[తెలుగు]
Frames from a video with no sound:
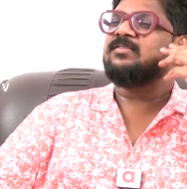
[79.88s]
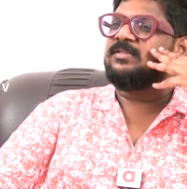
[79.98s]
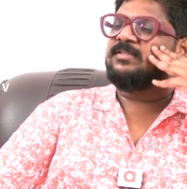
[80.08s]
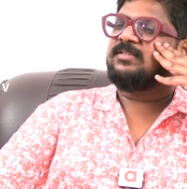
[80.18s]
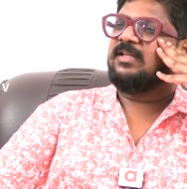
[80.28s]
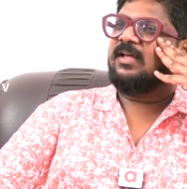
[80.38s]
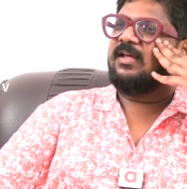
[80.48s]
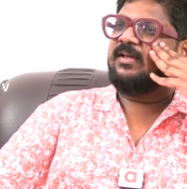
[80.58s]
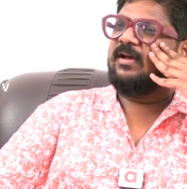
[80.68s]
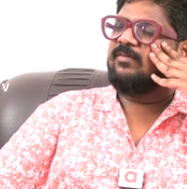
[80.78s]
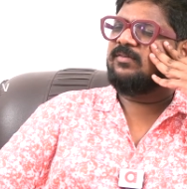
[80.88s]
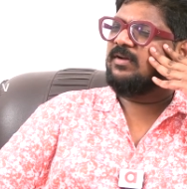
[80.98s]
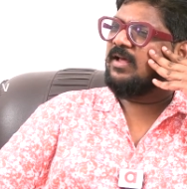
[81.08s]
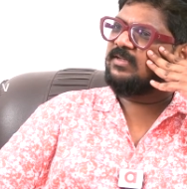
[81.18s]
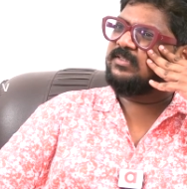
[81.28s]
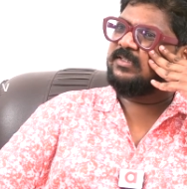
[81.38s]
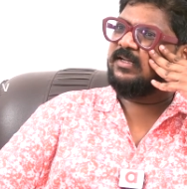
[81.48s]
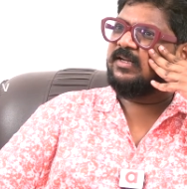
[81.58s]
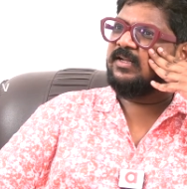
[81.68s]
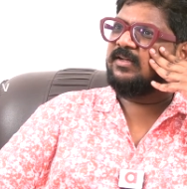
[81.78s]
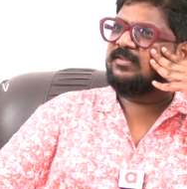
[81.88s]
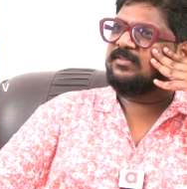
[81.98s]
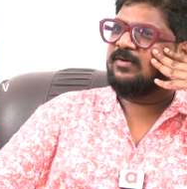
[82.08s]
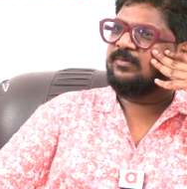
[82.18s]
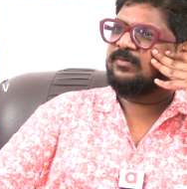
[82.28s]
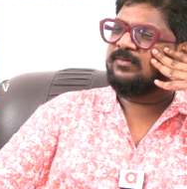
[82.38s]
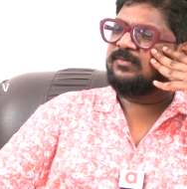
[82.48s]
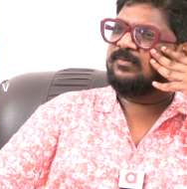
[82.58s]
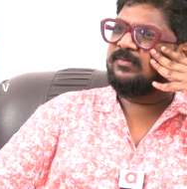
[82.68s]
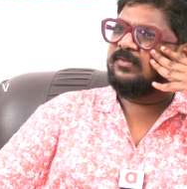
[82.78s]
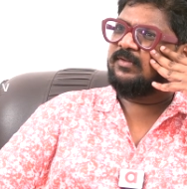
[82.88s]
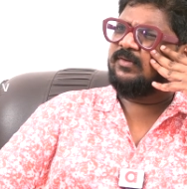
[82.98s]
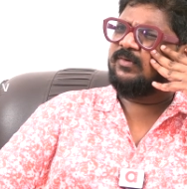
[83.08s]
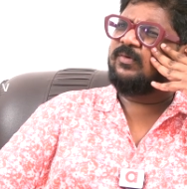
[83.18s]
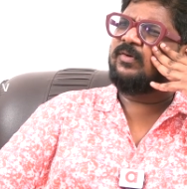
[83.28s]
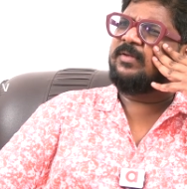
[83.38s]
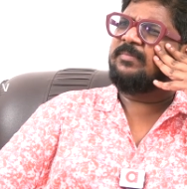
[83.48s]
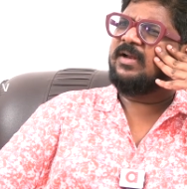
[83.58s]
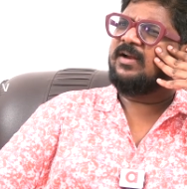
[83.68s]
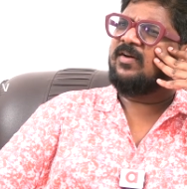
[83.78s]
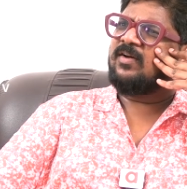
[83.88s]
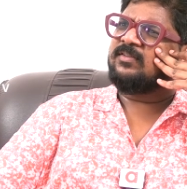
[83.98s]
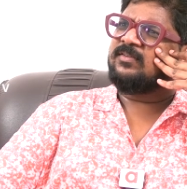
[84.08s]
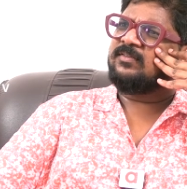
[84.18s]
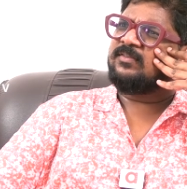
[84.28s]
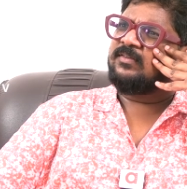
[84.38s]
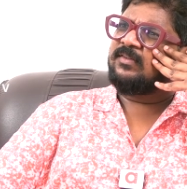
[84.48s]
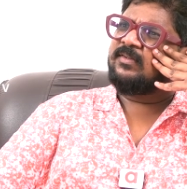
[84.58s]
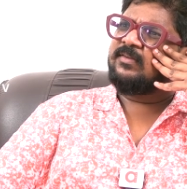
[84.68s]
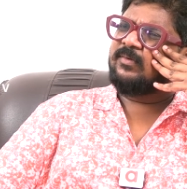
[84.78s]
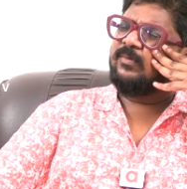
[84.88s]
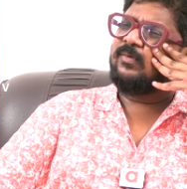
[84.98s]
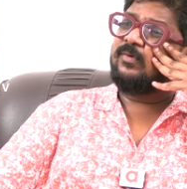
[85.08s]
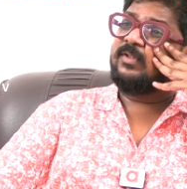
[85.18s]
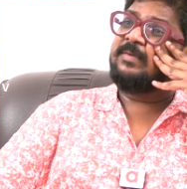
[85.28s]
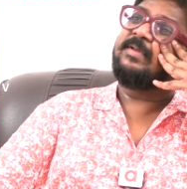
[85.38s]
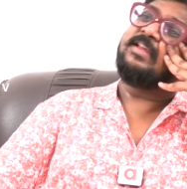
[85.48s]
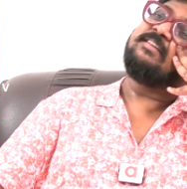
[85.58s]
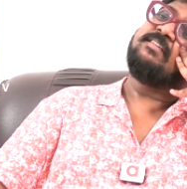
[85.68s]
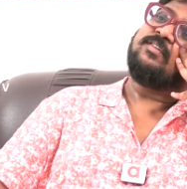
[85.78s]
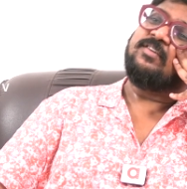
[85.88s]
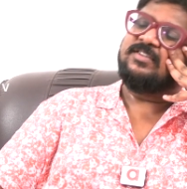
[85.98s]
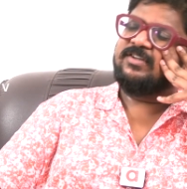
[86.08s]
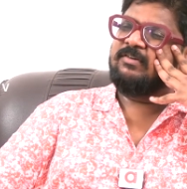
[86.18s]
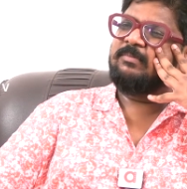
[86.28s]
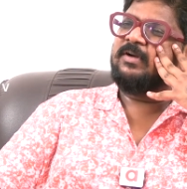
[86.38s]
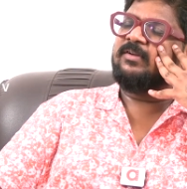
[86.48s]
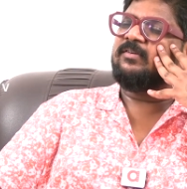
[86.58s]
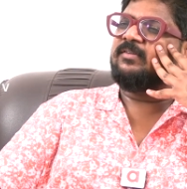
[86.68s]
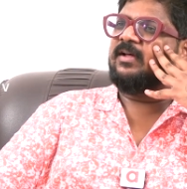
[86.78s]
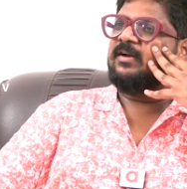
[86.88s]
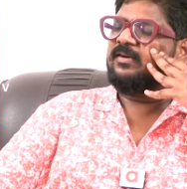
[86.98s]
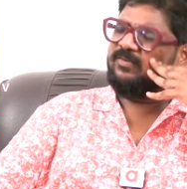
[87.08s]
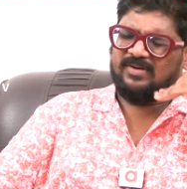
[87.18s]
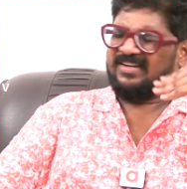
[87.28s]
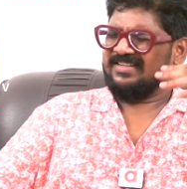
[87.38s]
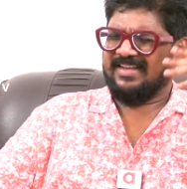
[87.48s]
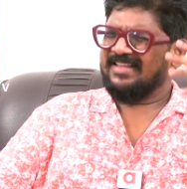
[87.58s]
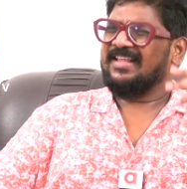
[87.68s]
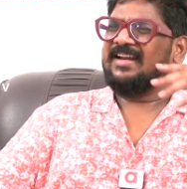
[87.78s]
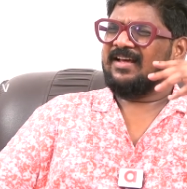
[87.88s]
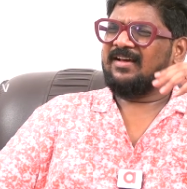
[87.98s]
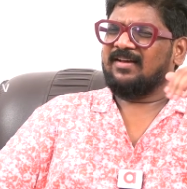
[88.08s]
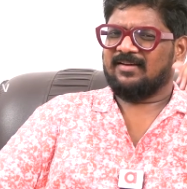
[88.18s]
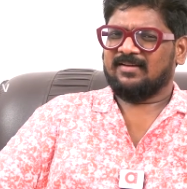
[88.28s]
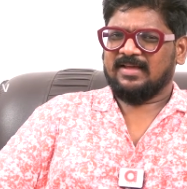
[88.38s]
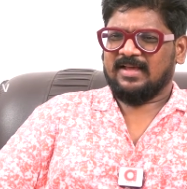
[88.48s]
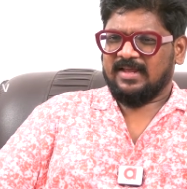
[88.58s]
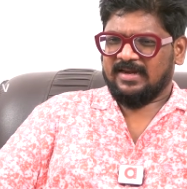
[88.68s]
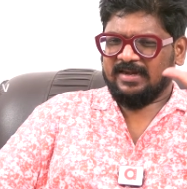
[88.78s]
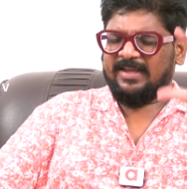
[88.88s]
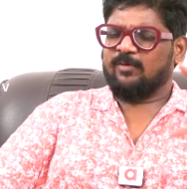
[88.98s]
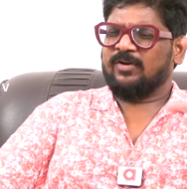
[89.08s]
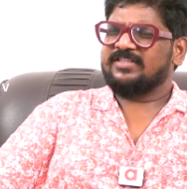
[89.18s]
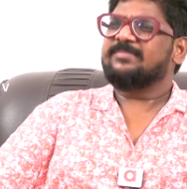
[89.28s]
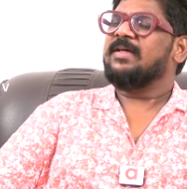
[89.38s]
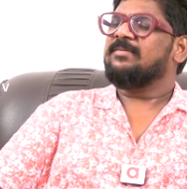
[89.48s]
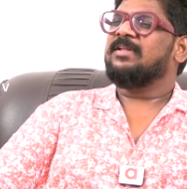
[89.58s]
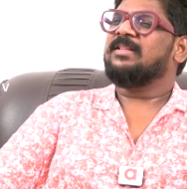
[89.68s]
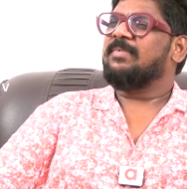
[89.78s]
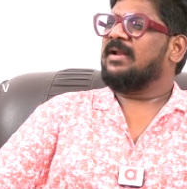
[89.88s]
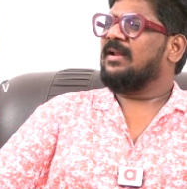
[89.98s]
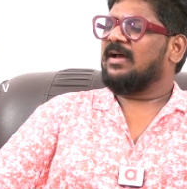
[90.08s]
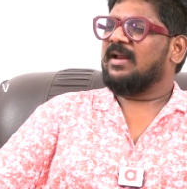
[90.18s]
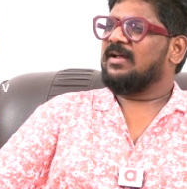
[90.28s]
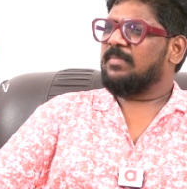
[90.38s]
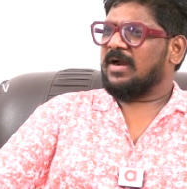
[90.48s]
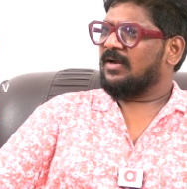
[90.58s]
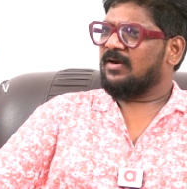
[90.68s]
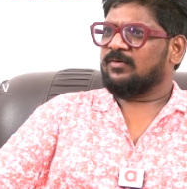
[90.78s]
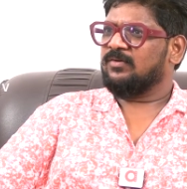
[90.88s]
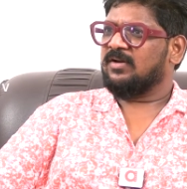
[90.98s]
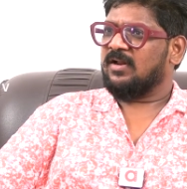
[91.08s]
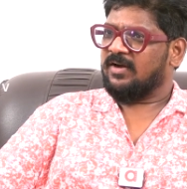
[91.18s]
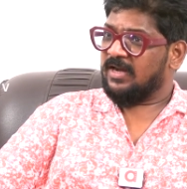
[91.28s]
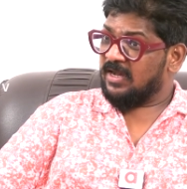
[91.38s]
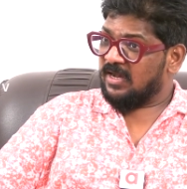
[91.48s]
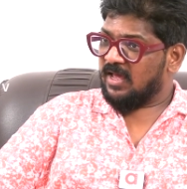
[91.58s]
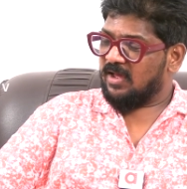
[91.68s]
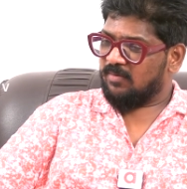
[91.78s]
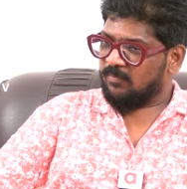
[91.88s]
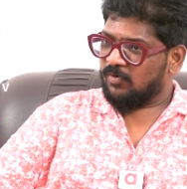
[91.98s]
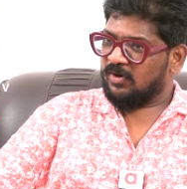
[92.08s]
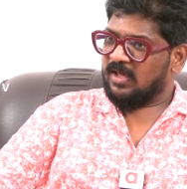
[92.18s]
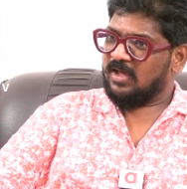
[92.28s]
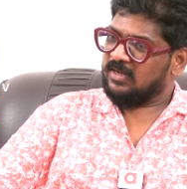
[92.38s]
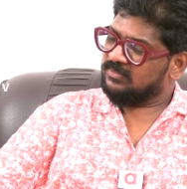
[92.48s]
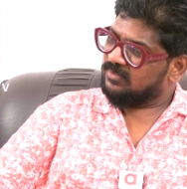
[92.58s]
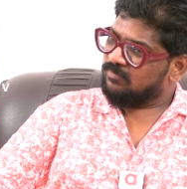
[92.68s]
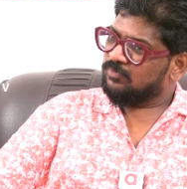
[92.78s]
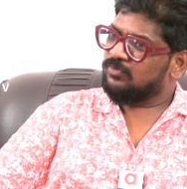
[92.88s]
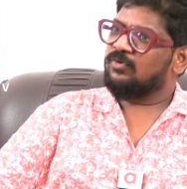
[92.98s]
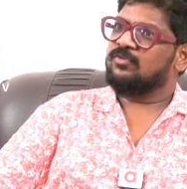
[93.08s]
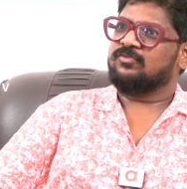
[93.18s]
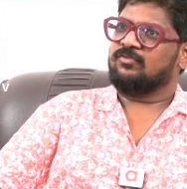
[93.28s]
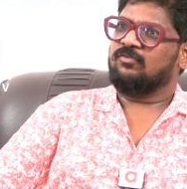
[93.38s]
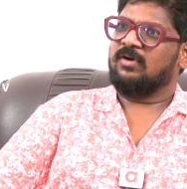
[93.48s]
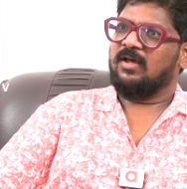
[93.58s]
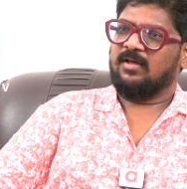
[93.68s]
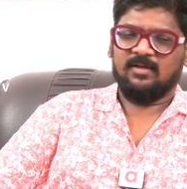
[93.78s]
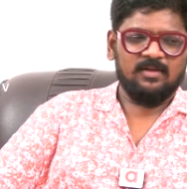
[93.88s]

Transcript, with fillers: ఆలోచిస్తే అవును నా చైతన్య సౌత్ ఓ ఈ పిల్ల నార్త్ ఓహో ఈమె ఈమె గురించి ఎవరో పెట్టుకుందా అన్నట్టు కానీ ఏదైనా నీ గురించి పది మంది పది రకాలుగా మాట్లాడుకుంటున్నారు నిన్న మొన్న అంతకు ముందు రోజు కూడా